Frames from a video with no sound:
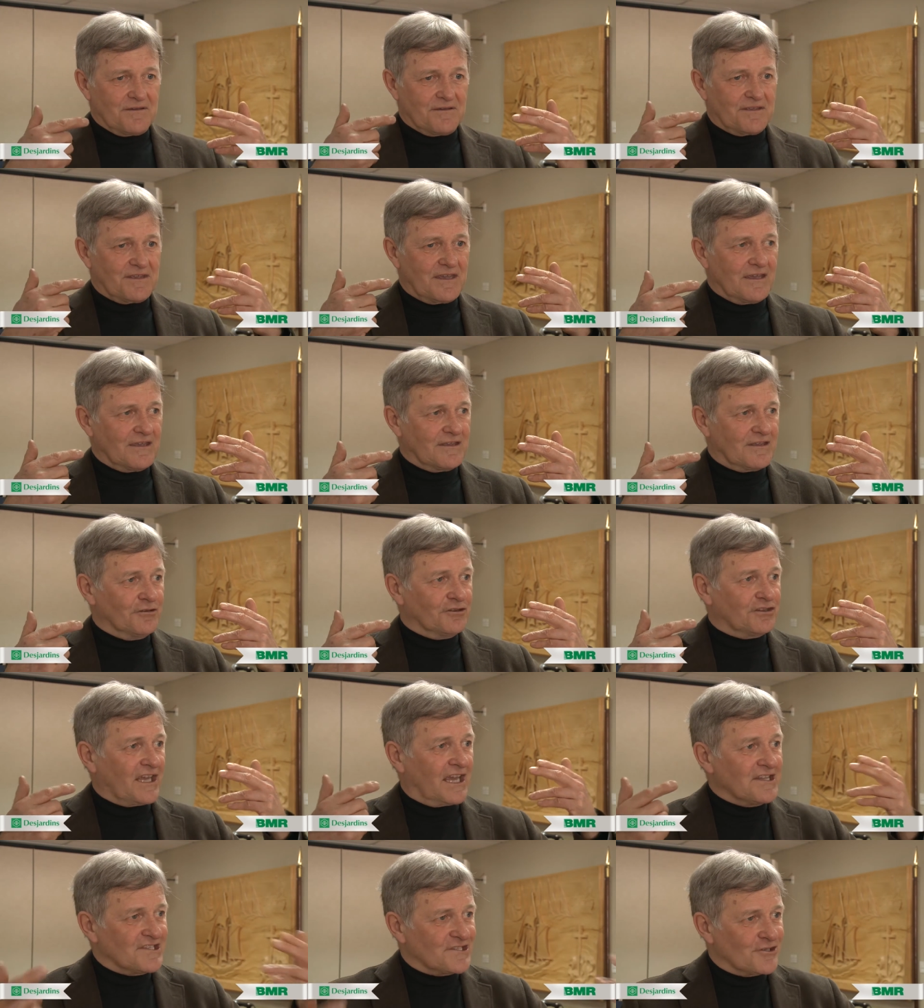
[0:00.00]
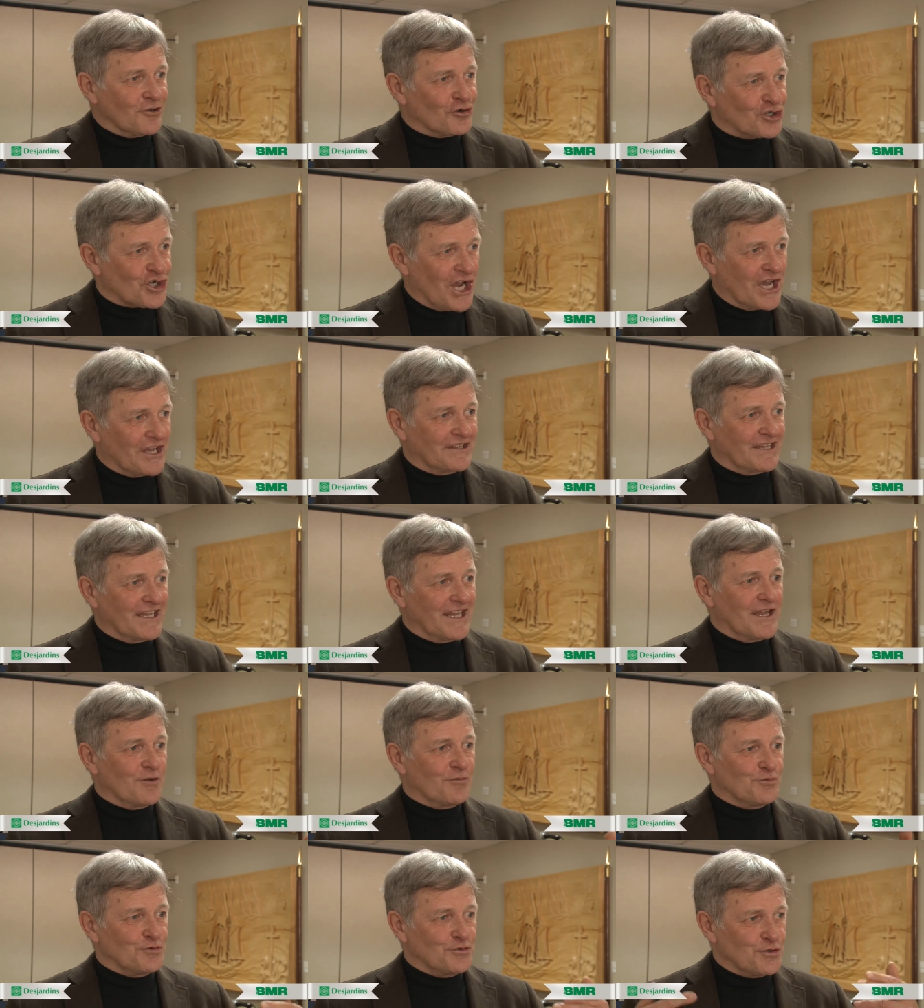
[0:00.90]
qui, a une tradition
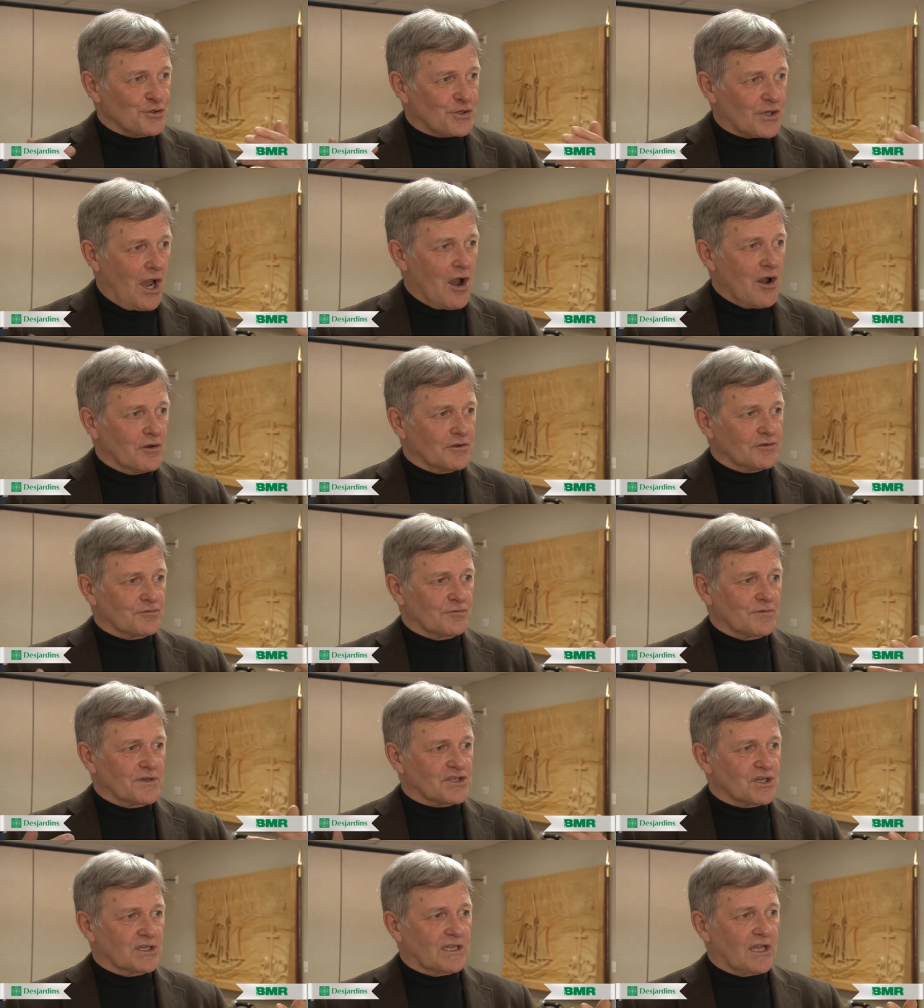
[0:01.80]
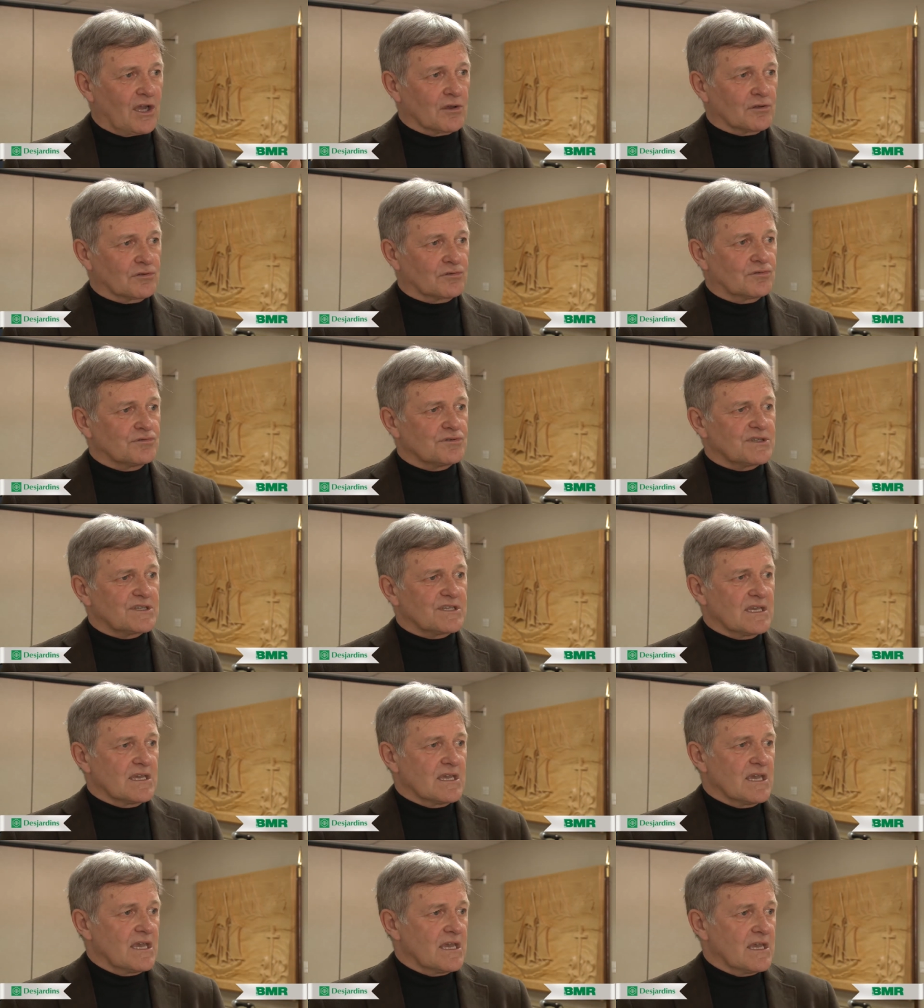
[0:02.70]
chantée ou du conte ou etc. Tout ce
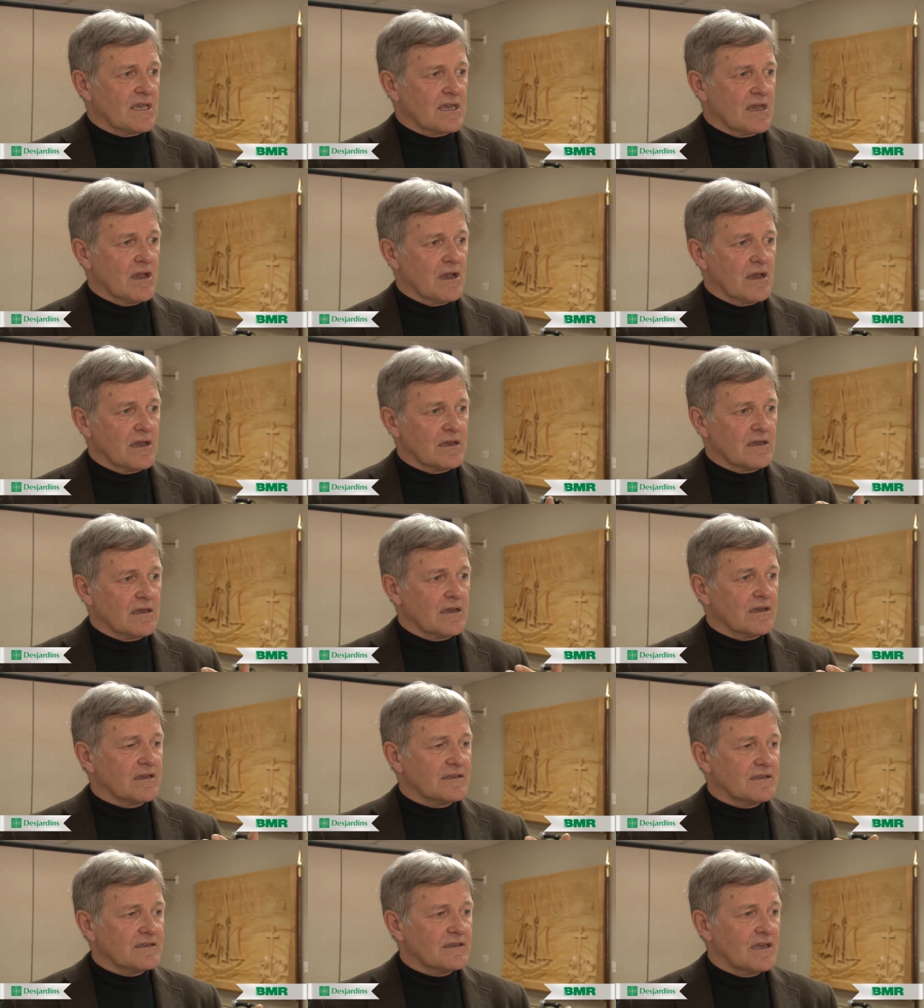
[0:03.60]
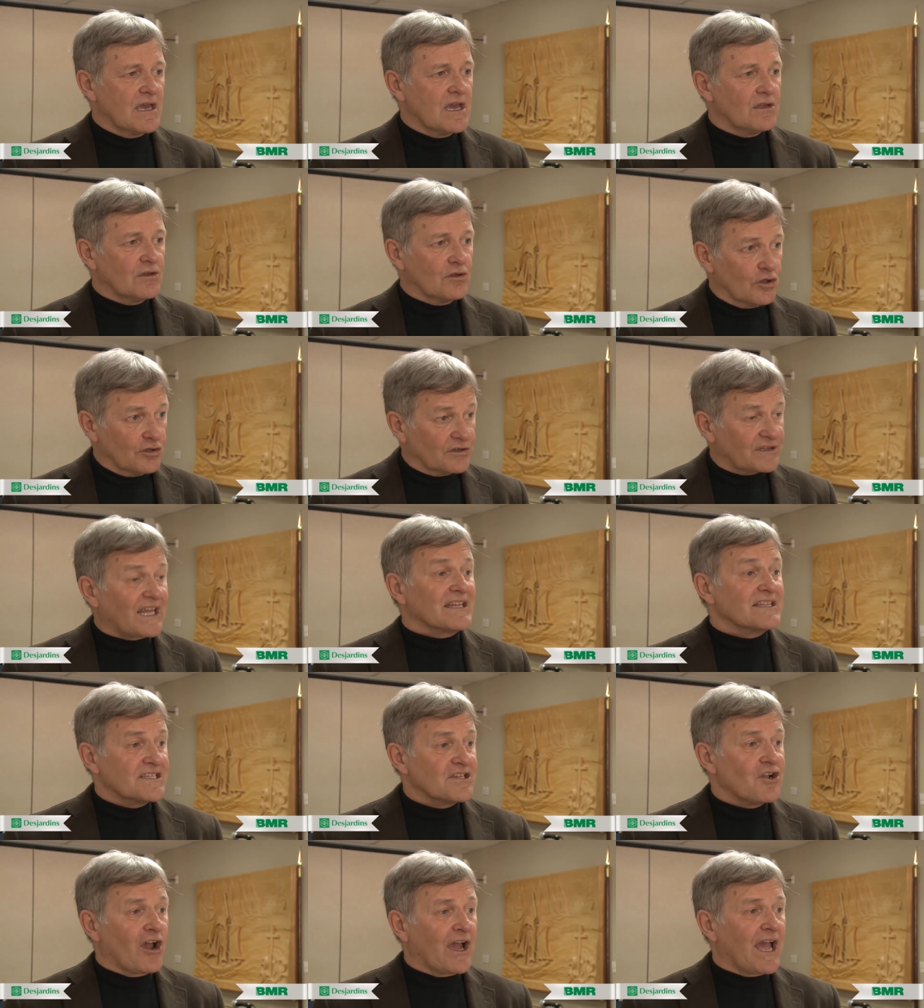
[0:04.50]
qui est... une tradition orale. Une
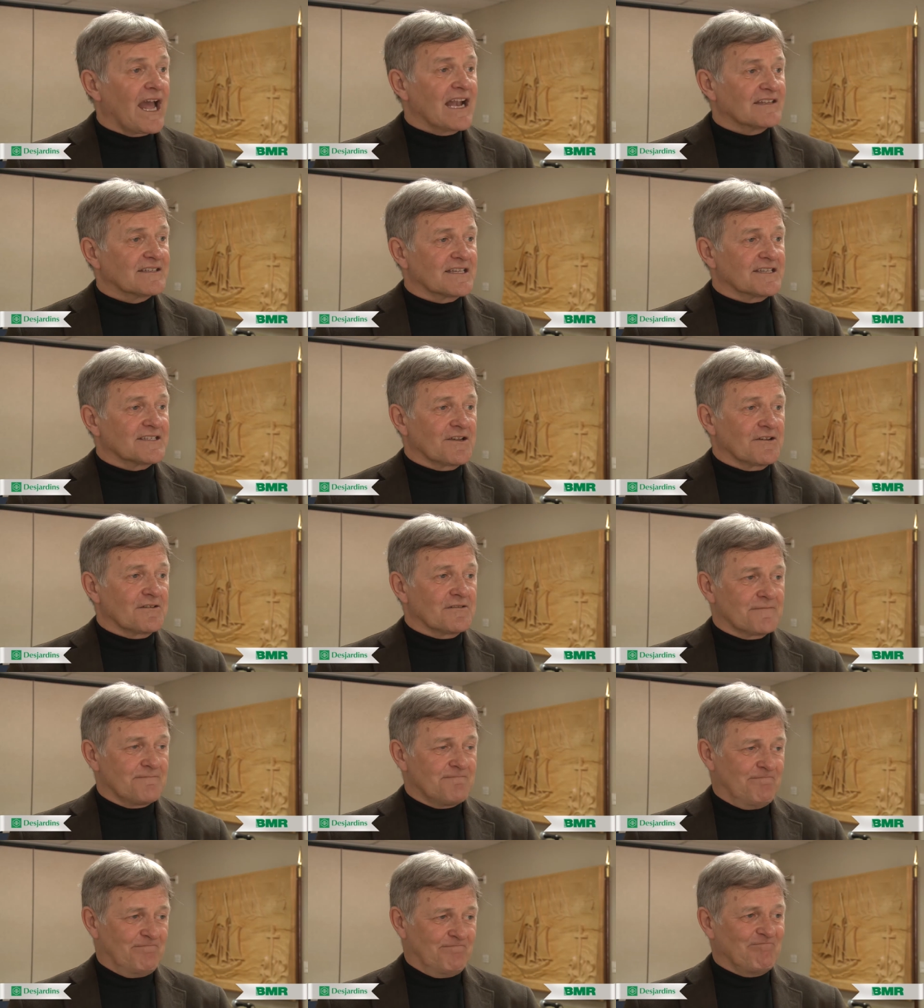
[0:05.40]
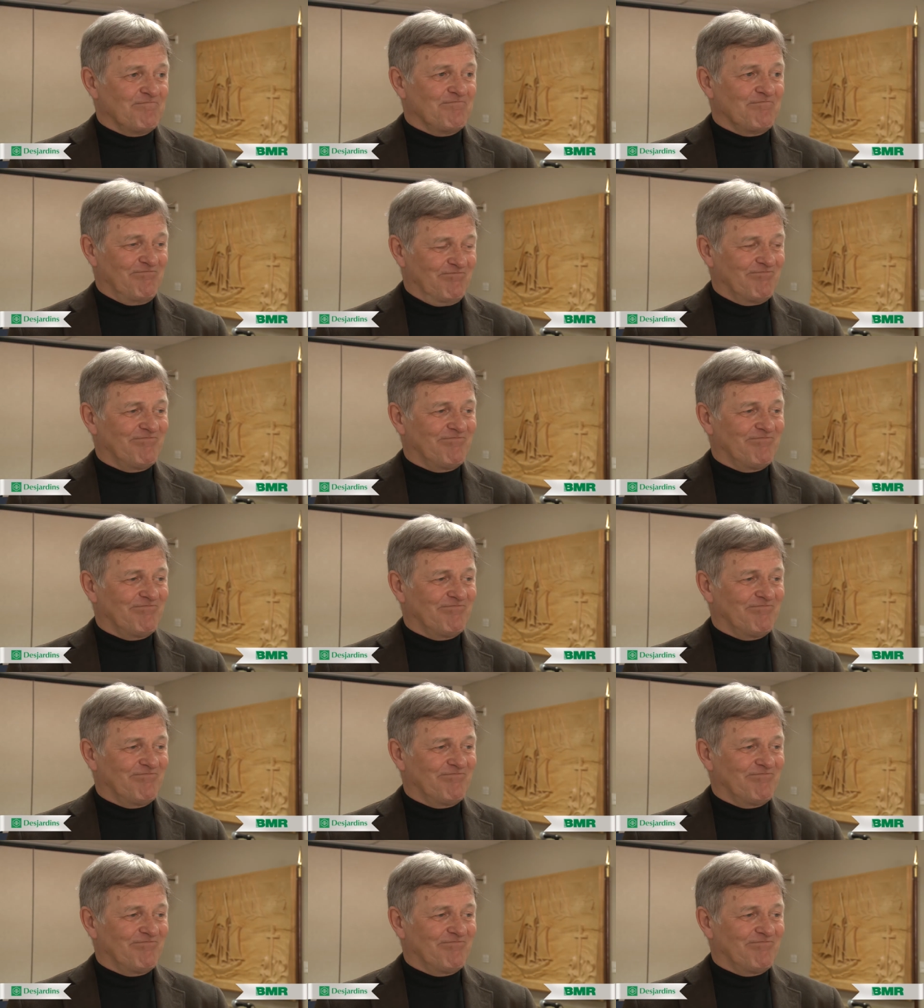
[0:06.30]
tradition orale, c'est ça. Mm.